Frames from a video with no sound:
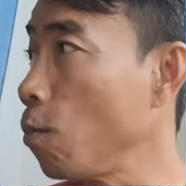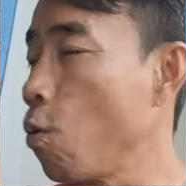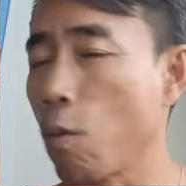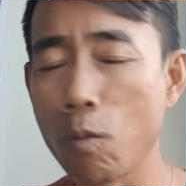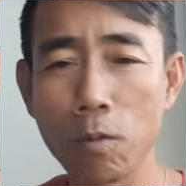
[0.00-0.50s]
มูก
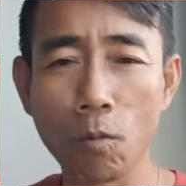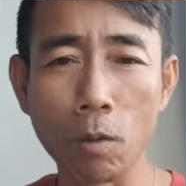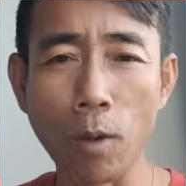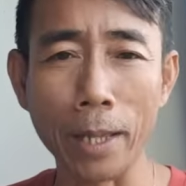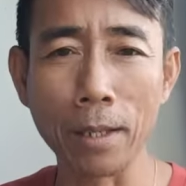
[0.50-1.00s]

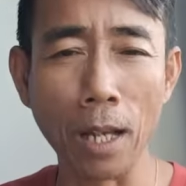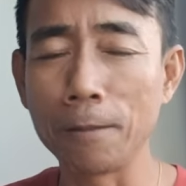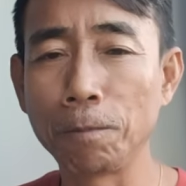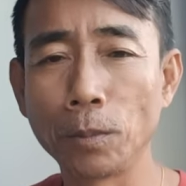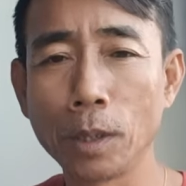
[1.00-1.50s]
วันๆเนี่ย
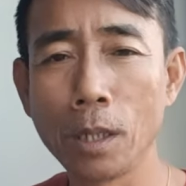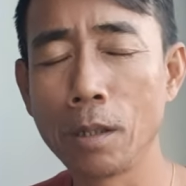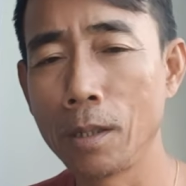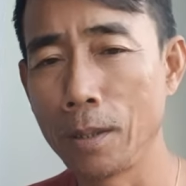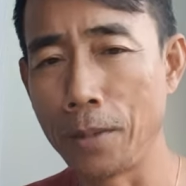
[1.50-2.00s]

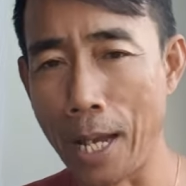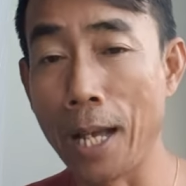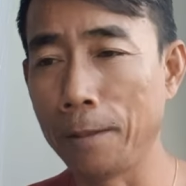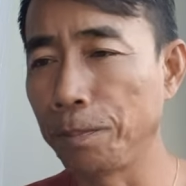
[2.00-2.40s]
นะฮะ